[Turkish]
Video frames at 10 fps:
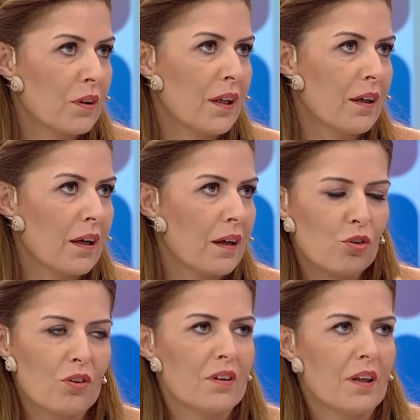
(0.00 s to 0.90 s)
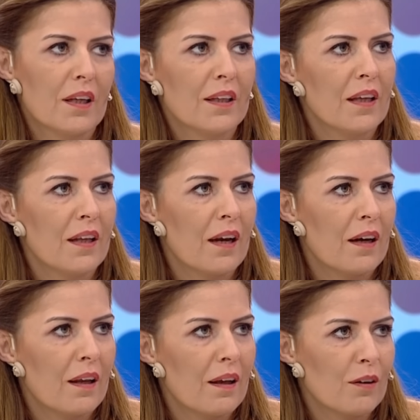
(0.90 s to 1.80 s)
kutlayarak çok güzel
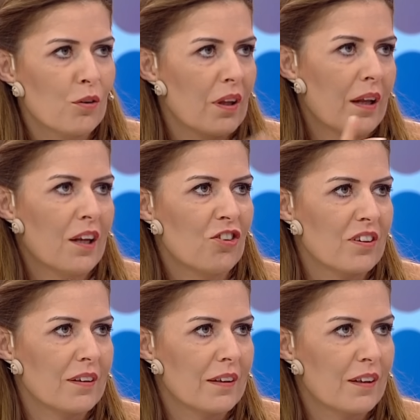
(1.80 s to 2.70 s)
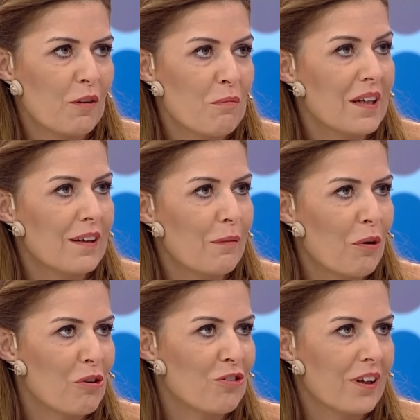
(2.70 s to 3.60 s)
hediyelerle güzelleştirdi. Bir yıl
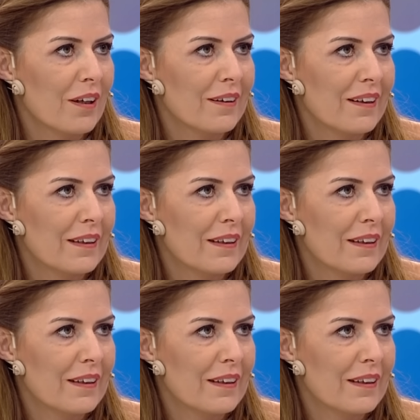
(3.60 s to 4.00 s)
boyunca.